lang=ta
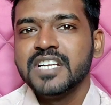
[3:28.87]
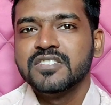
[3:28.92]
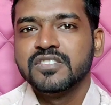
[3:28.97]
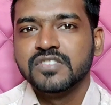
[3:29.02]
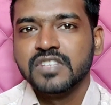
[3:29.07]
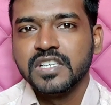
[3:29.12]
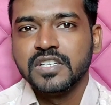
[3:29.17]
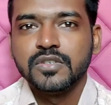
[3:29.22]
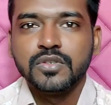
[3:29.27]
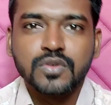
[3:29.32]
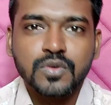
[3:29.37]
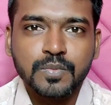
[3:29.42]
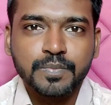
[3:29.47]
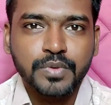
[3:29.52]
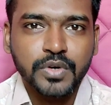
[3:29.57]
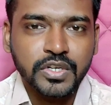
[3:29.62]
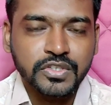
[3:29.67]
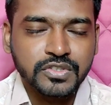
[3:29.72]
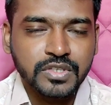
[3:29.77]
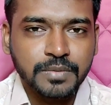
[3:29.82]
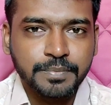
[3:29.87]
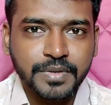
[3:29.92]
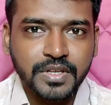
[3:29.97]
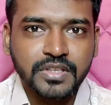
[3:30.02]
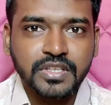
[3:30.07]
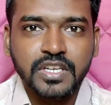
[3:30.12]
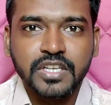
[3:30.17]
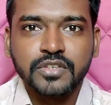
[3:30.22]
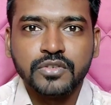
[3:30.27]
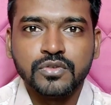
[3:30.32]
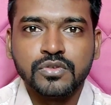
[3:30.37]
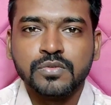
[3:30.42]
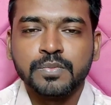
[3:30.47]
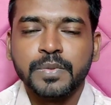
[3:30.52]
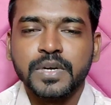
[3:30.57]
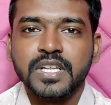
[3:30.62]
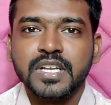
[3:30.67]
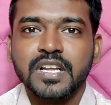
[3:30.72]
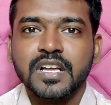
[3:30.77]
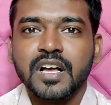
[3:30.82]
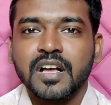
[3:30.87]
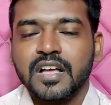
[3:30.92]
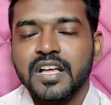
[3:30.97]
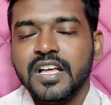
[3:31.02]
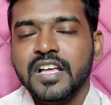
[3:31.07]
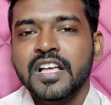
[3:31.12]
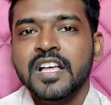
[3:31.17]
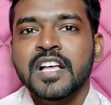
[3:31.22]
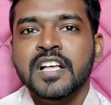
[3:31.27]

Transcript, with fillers: எயிட் ஜென் டூ ப்ராசர் பார்த்தீங்கன்னா யூஸ் பண்ணியிருக்காங்க